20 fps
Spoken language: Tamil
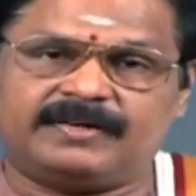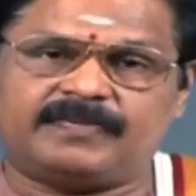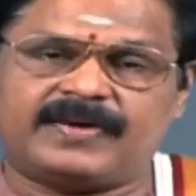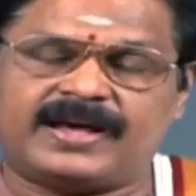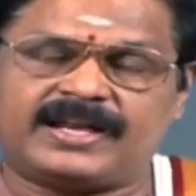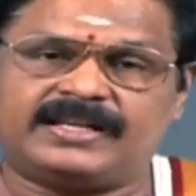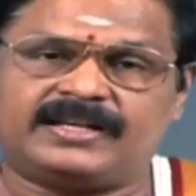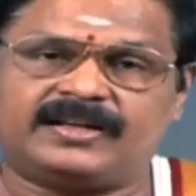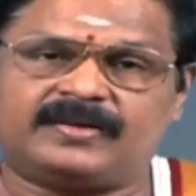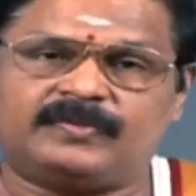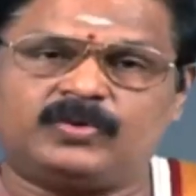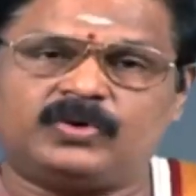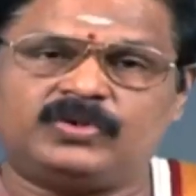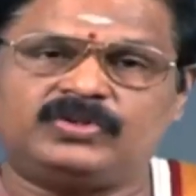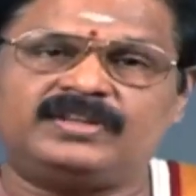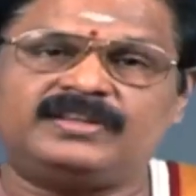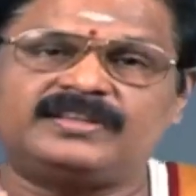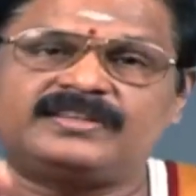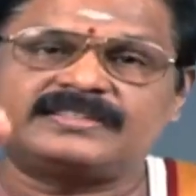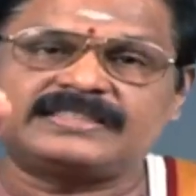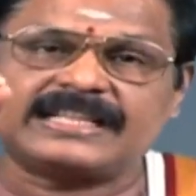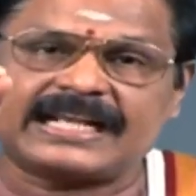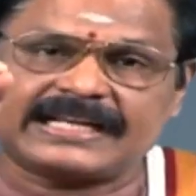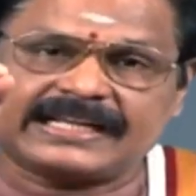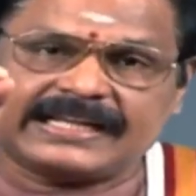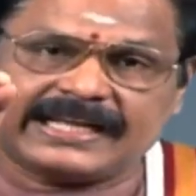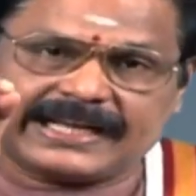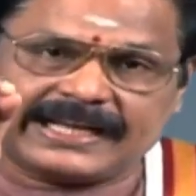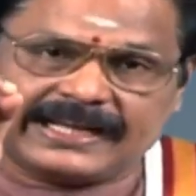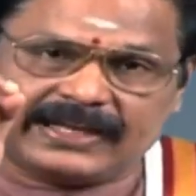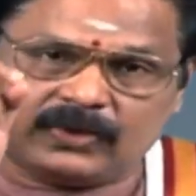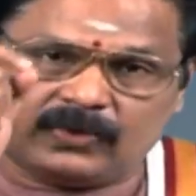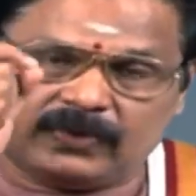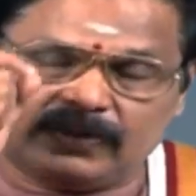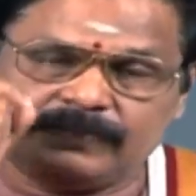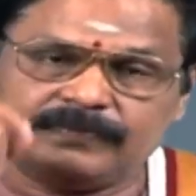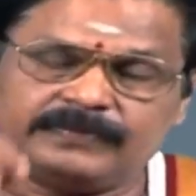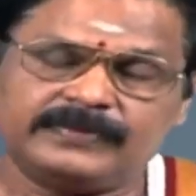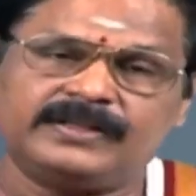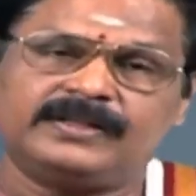என்று பார்க்கிற போது சர்க்கரை
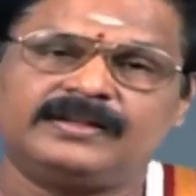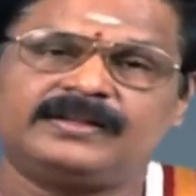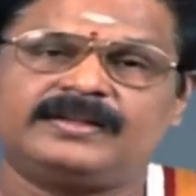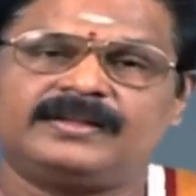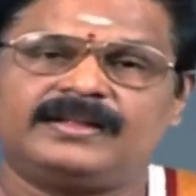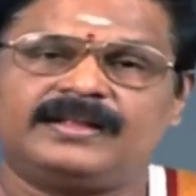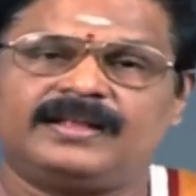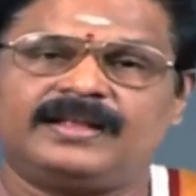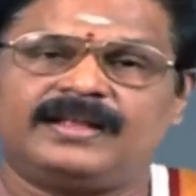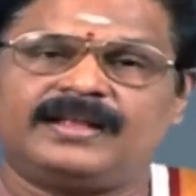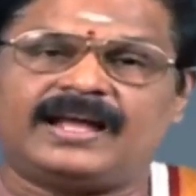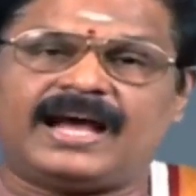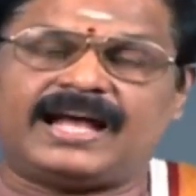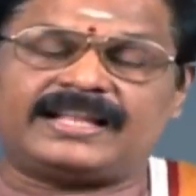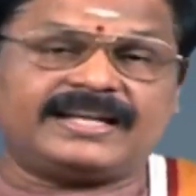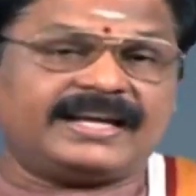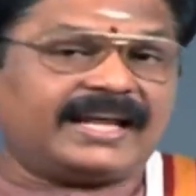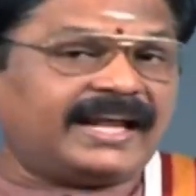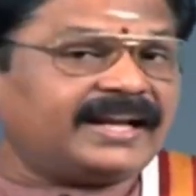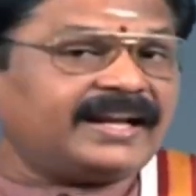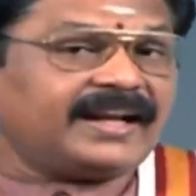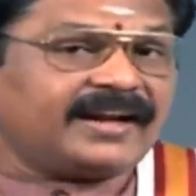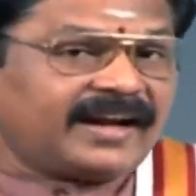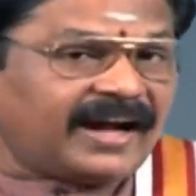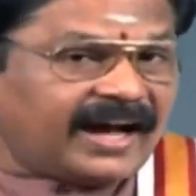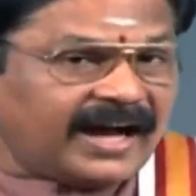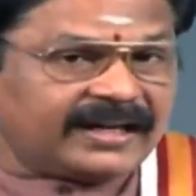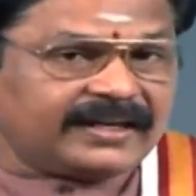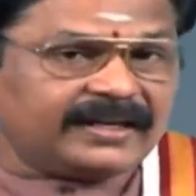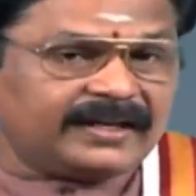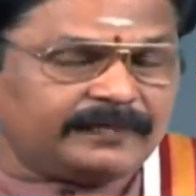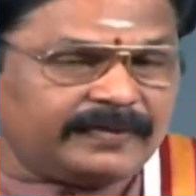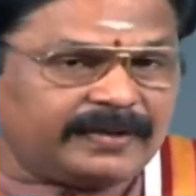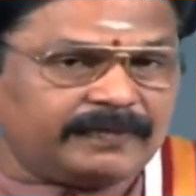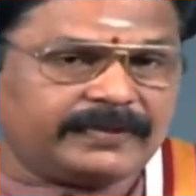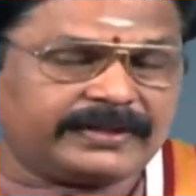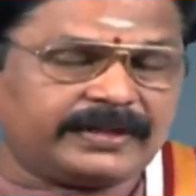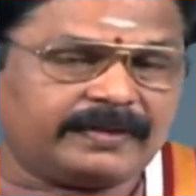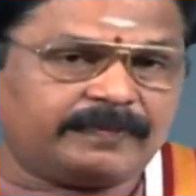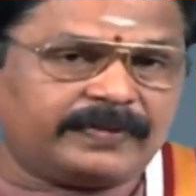நோய் அதற்கு என்ன காரணம்
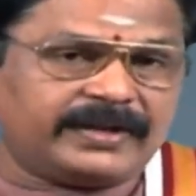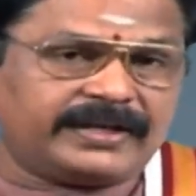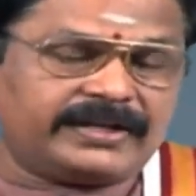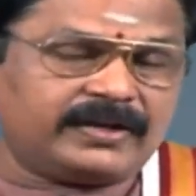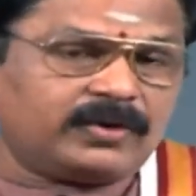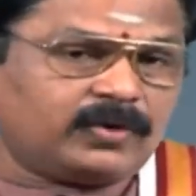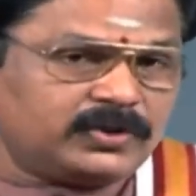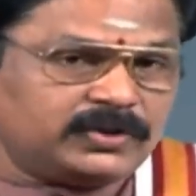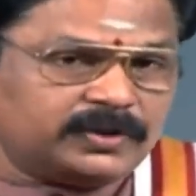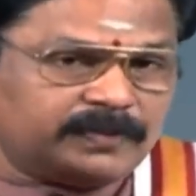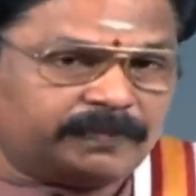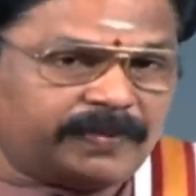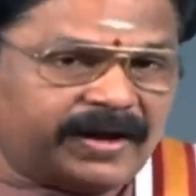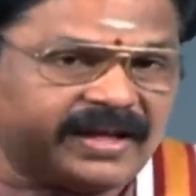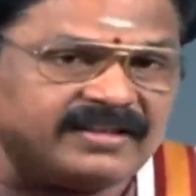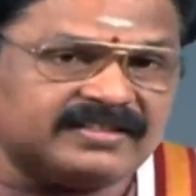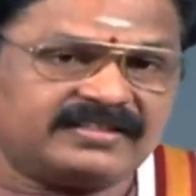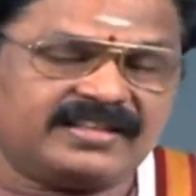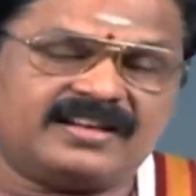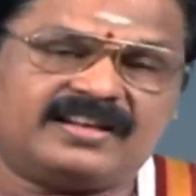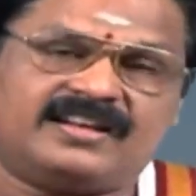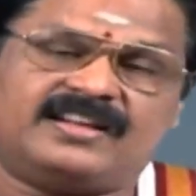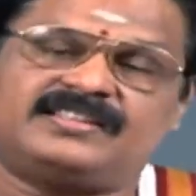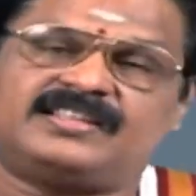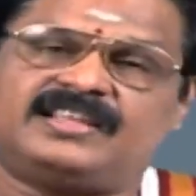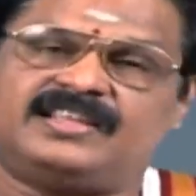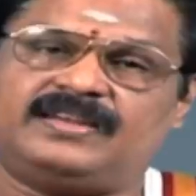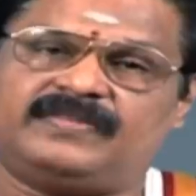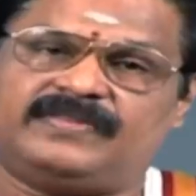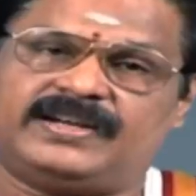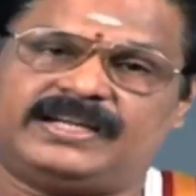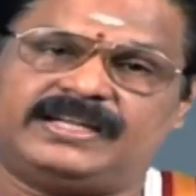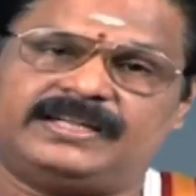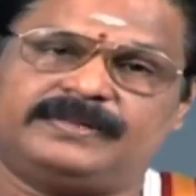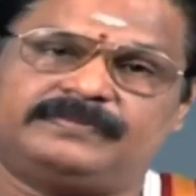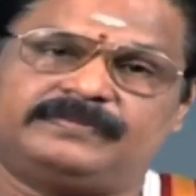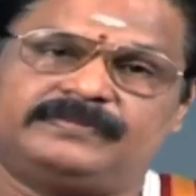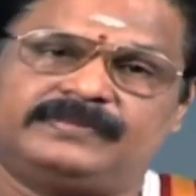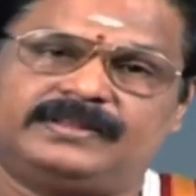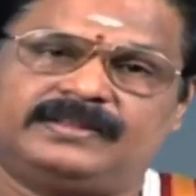என்பதை பற்றி கொஞ்சம் பரிசீலனை செய்ய
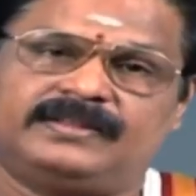வேண்டும்